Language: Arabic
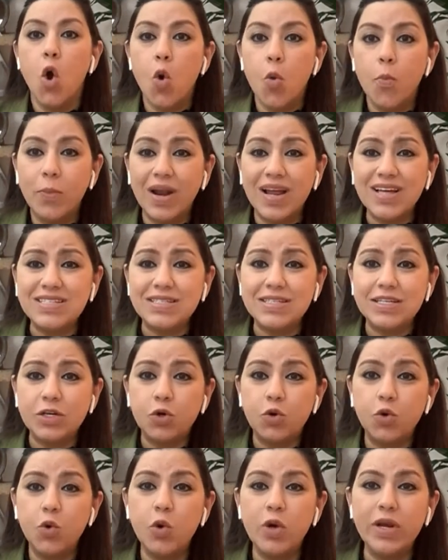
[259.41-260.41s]
وبلس
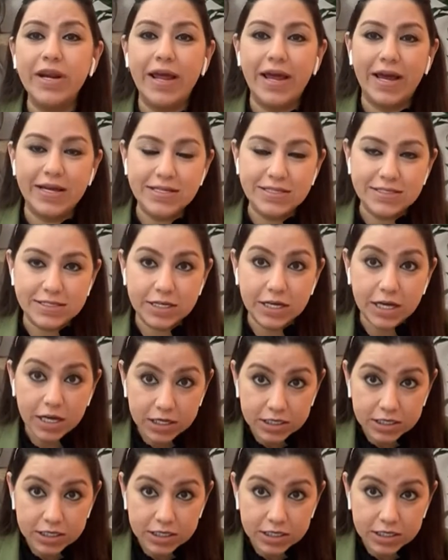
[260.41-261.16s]
يكون عندي